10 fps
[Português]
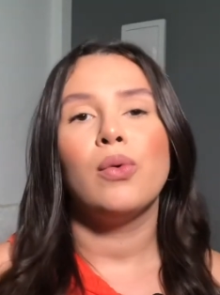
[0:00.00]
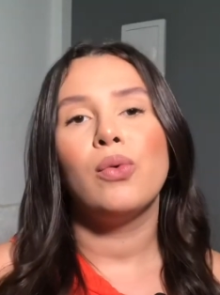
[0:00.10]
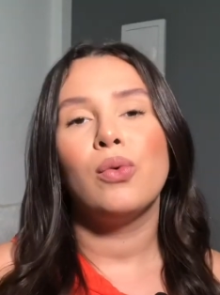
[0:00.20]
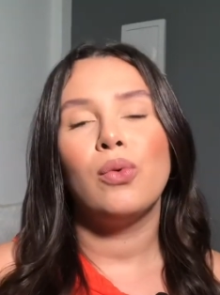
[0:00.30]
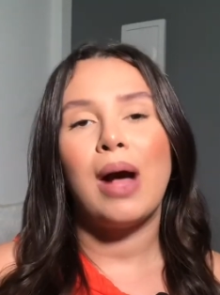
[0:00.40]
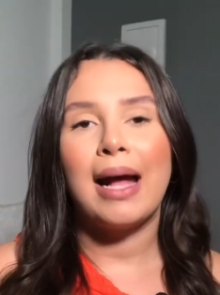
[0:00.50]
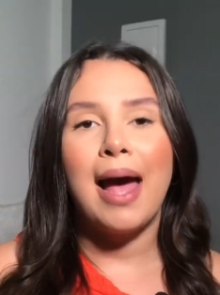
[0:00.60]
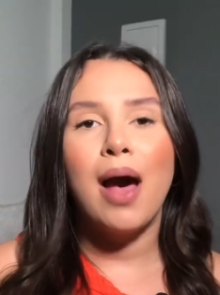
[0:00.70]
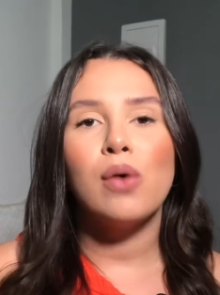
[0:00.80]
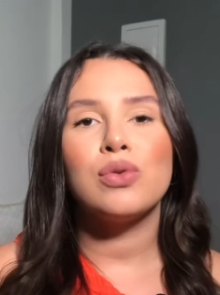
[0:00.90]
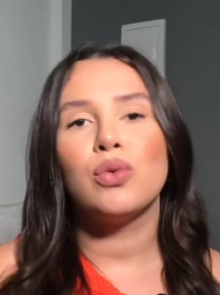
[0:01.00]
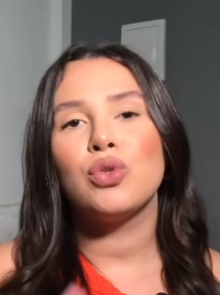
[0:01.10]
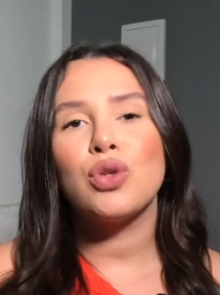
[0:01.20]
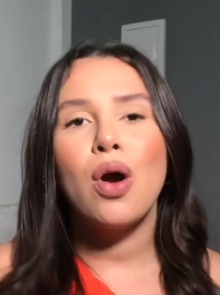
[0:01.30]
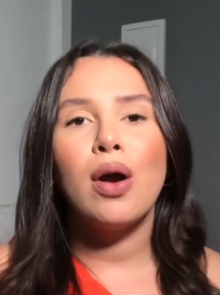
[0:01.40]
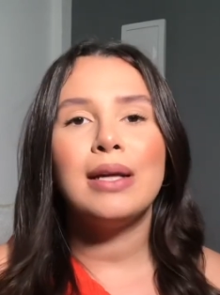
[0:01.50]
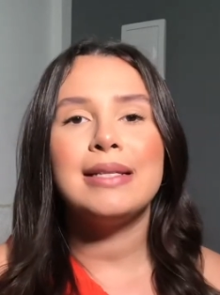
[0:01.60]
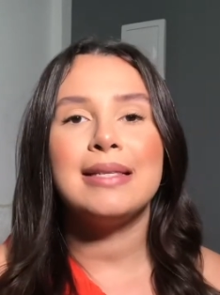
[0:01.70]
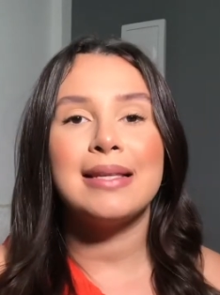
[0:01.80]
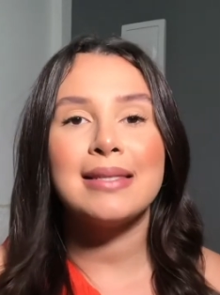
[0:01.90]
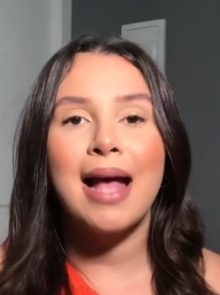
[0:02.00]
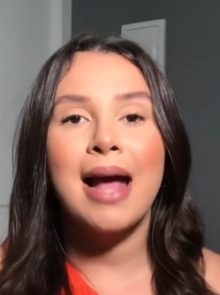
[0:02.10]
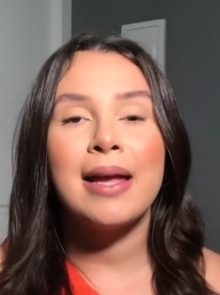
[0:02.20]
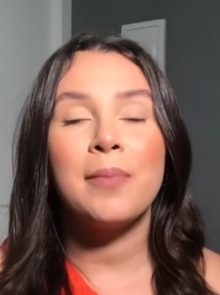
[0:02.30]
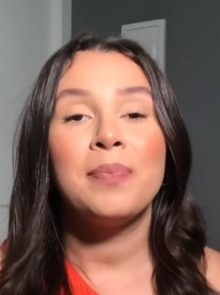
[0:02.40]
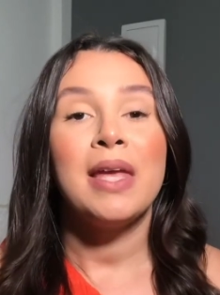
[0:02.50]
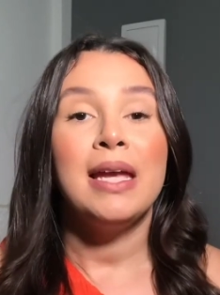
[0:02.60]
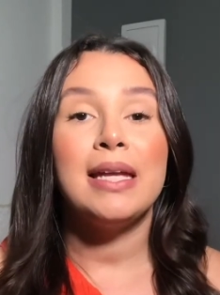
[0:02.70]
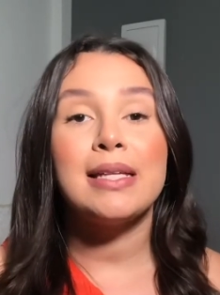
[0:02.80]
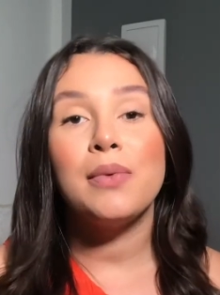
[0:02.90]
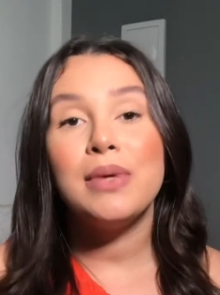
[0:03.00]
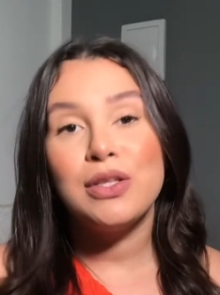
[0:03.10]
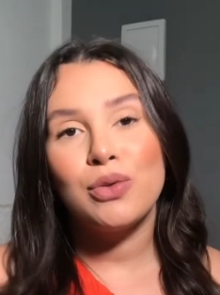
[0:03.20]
o, a calça, os shorts, a saia. Então, isso